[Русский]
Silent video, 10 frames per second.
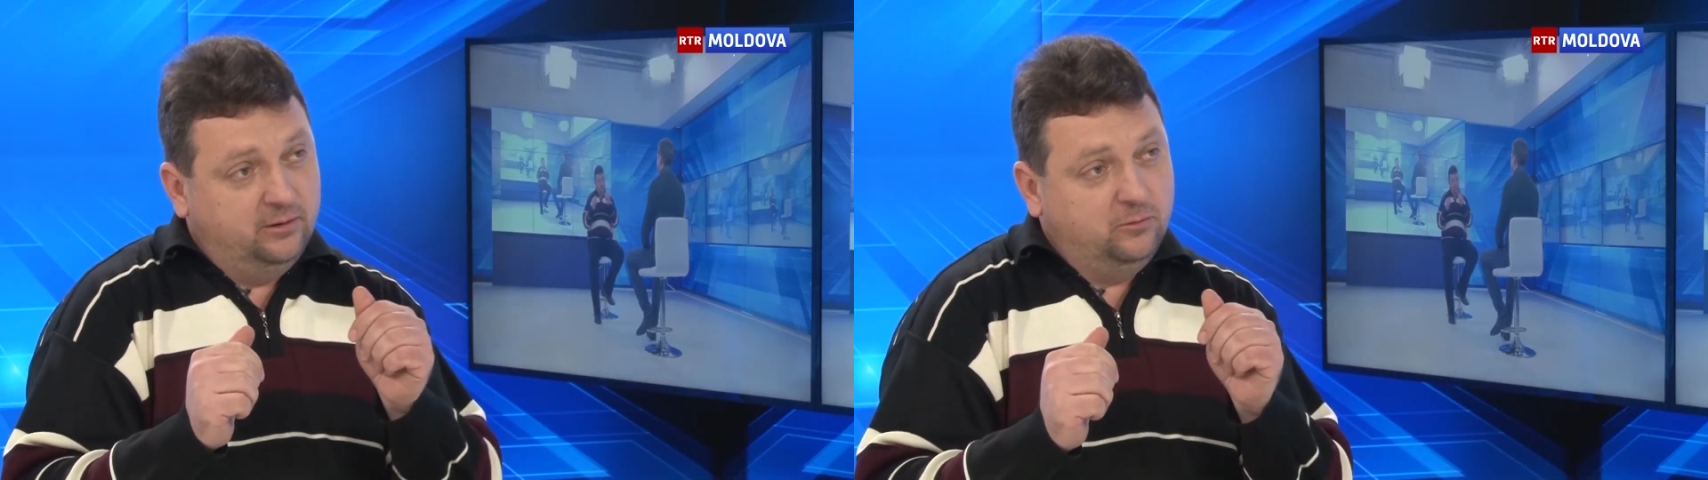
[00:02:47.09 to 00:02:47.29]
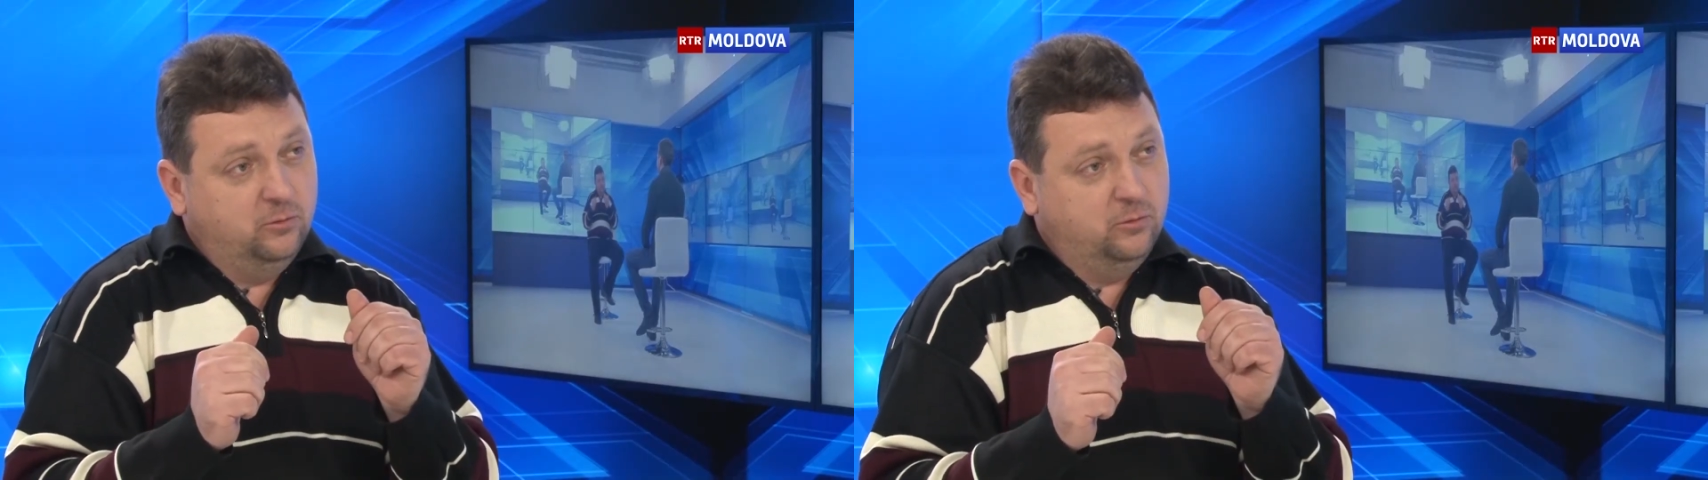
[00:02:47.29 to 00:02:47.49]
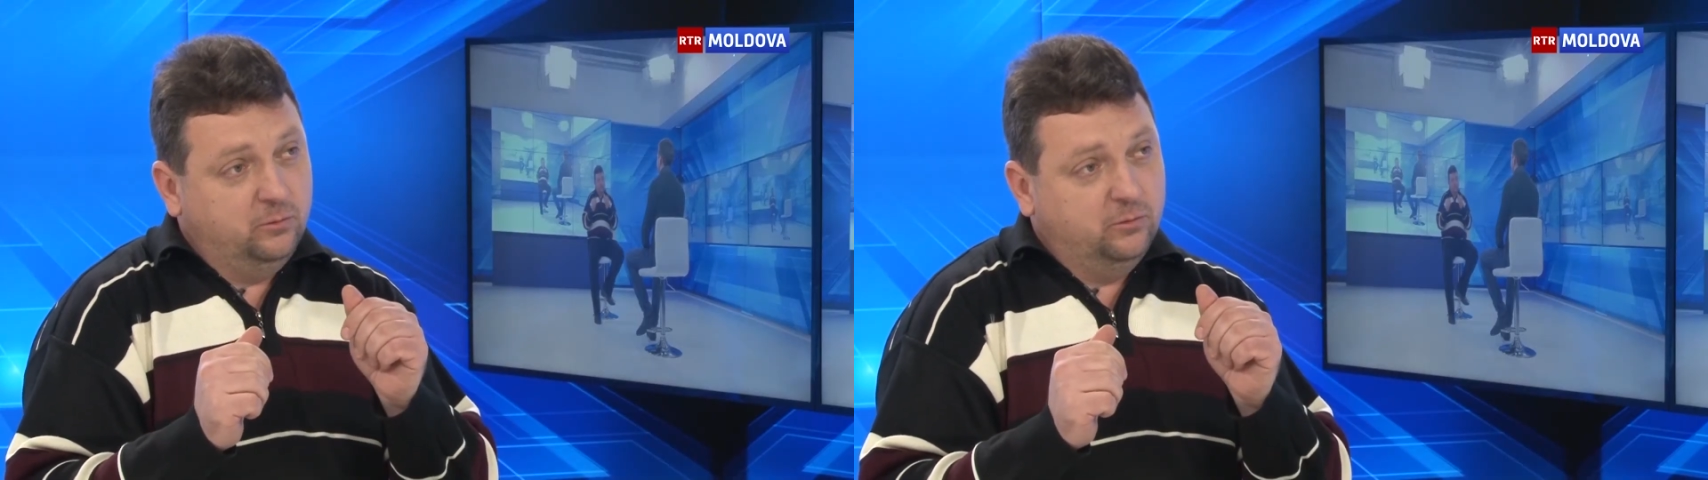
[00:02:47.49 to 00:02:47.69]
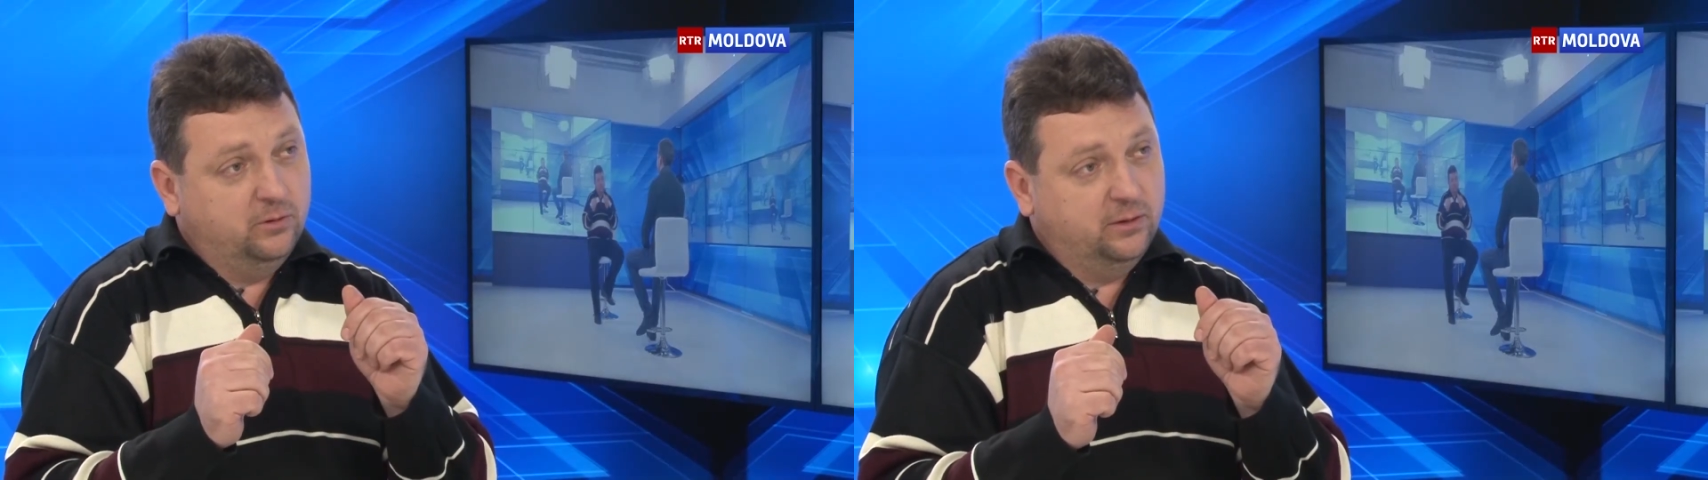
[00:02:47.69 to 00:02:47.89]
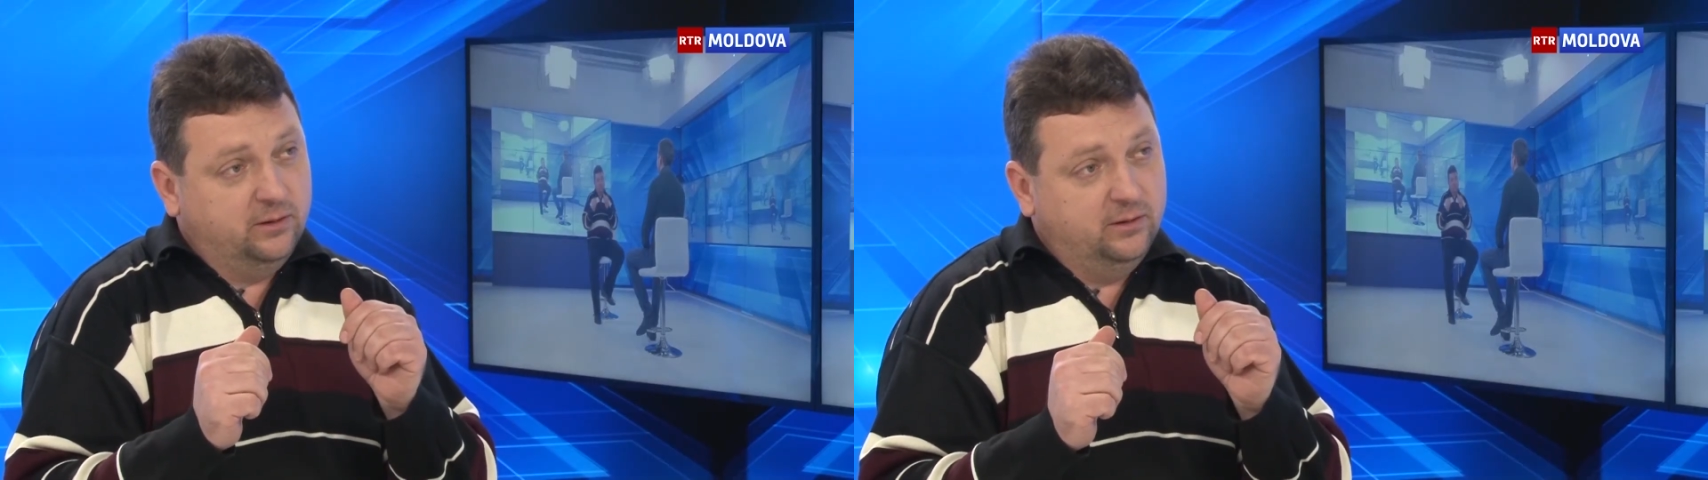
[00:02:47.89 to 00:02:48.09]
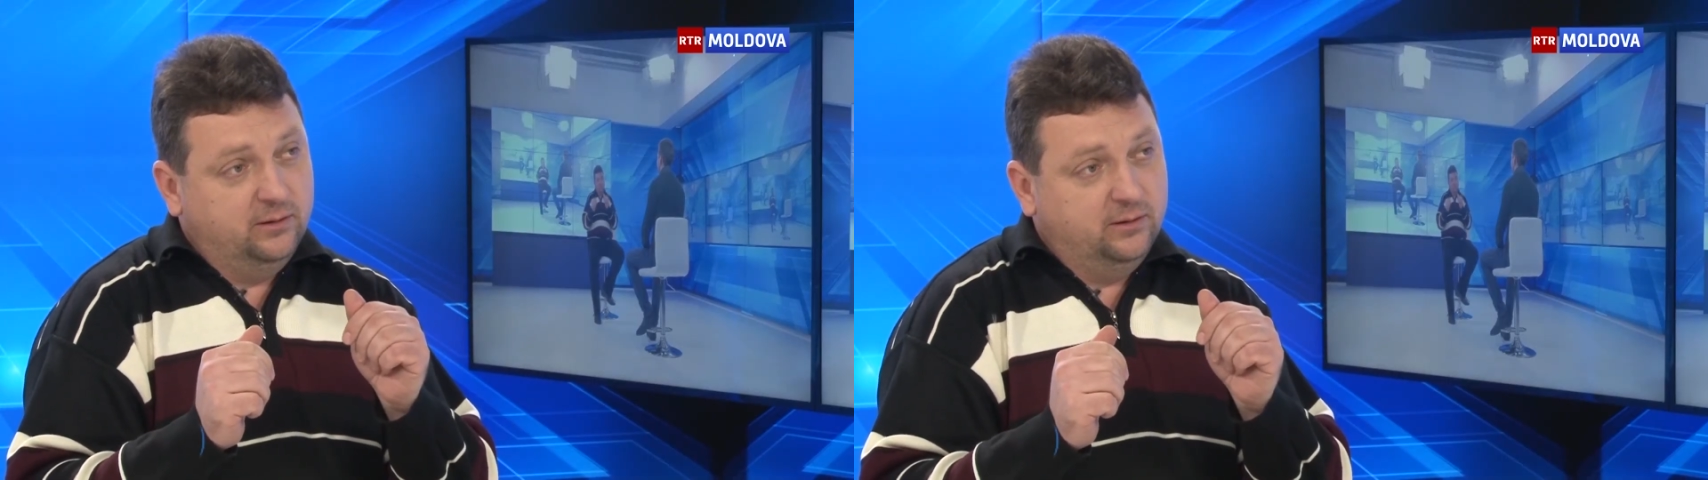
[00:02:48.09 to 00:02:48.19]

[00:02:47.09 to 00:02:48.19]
на кнопку «Рэк»,